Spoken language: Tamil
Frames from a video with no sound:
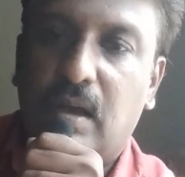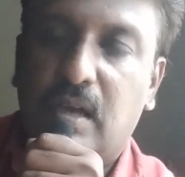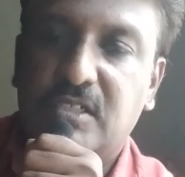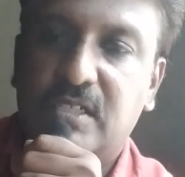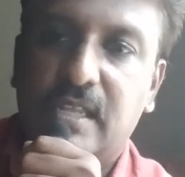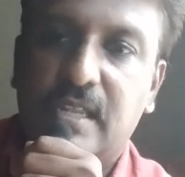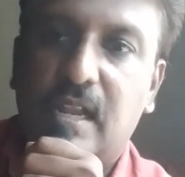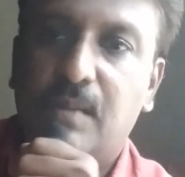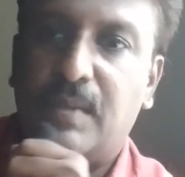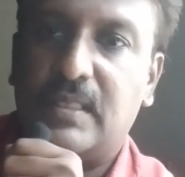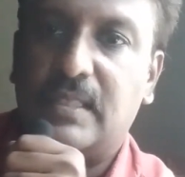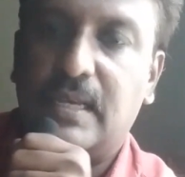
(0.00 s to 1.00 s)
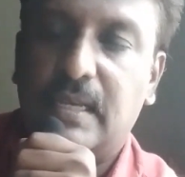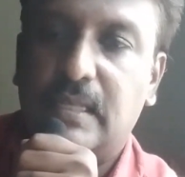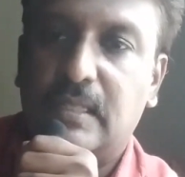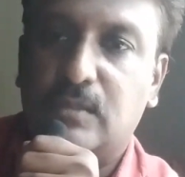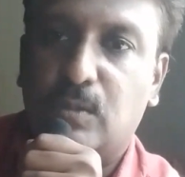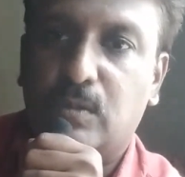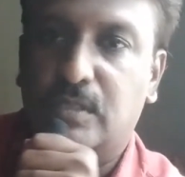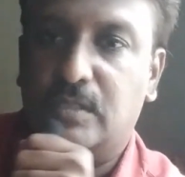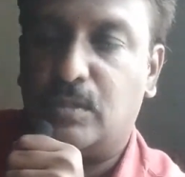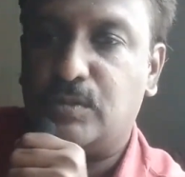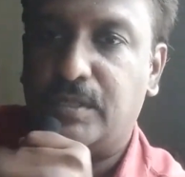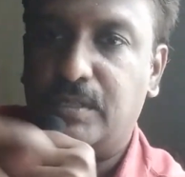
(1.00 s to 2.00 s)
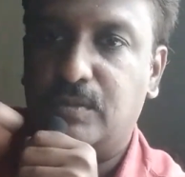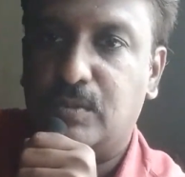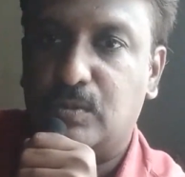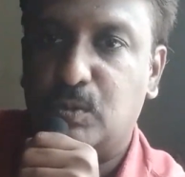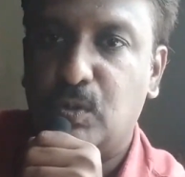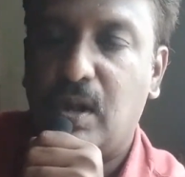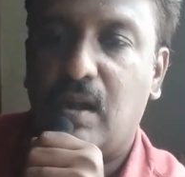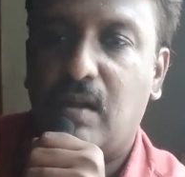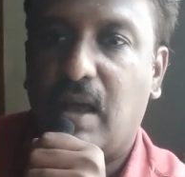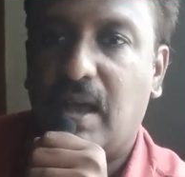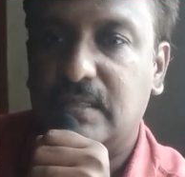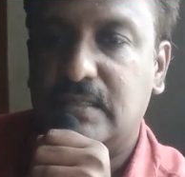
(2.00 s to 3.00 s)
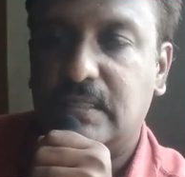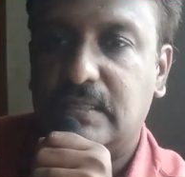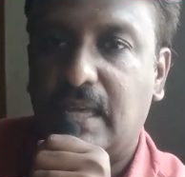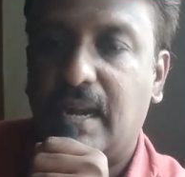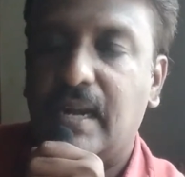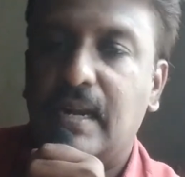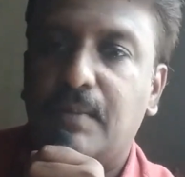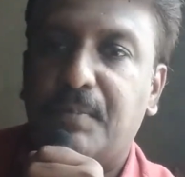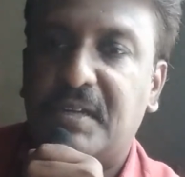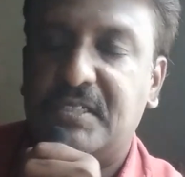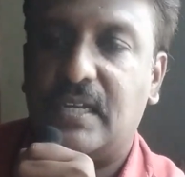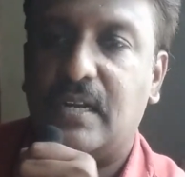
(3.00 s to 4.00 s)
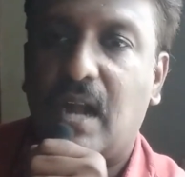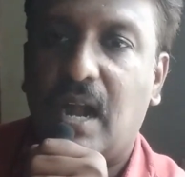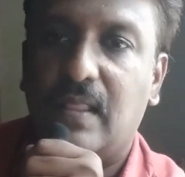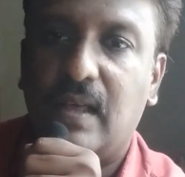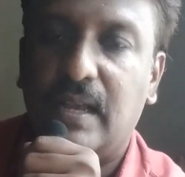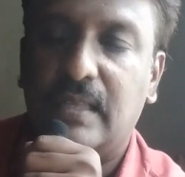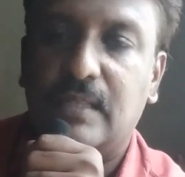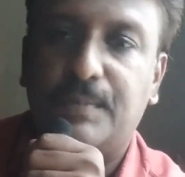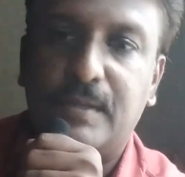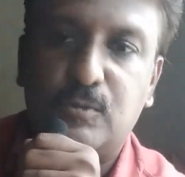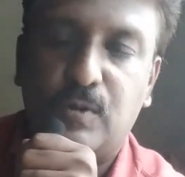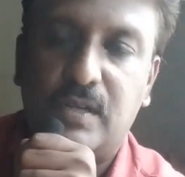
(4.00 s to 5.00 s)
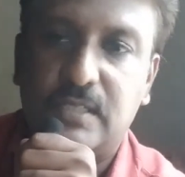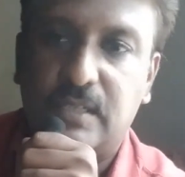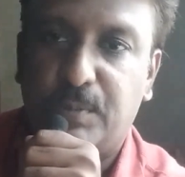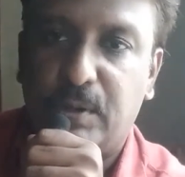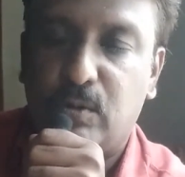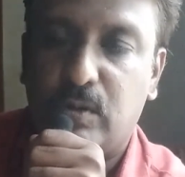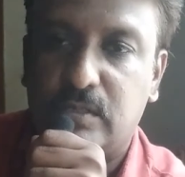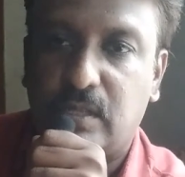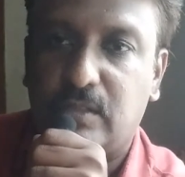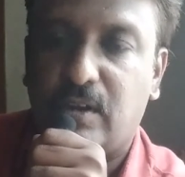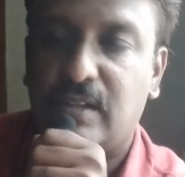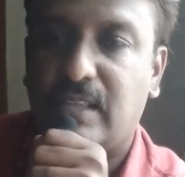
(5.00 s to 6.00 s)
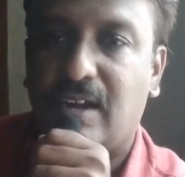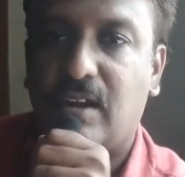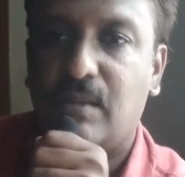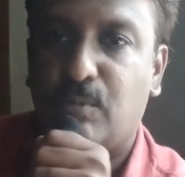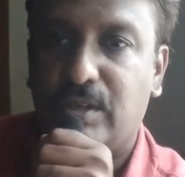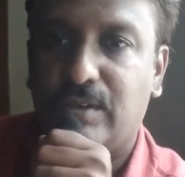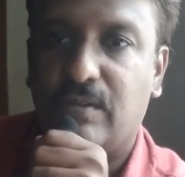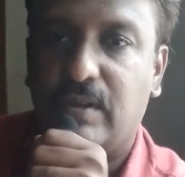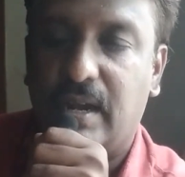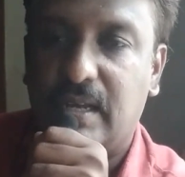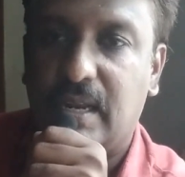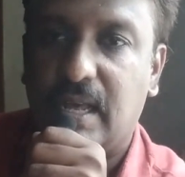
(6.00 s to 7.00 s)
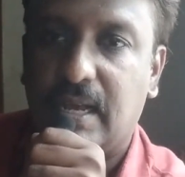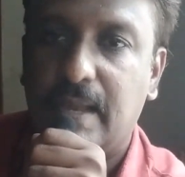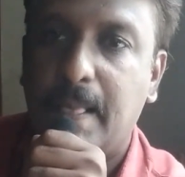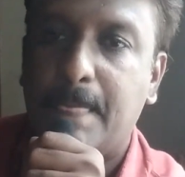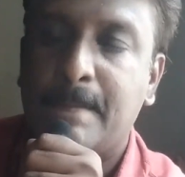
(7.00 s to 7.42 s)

ஆசிரியர்கள் மற்ற இந்த சொ இந்த சொசைட்டி சூழல் அது தர்ற ப்ரெஷர்னால தான் இந்த மாதிரி ஸ்டூடெண்ட்ஸ் இப்படி ஒரு சத்துக்கள் தற்கொலை முடிவு எடுக்கிறாங்க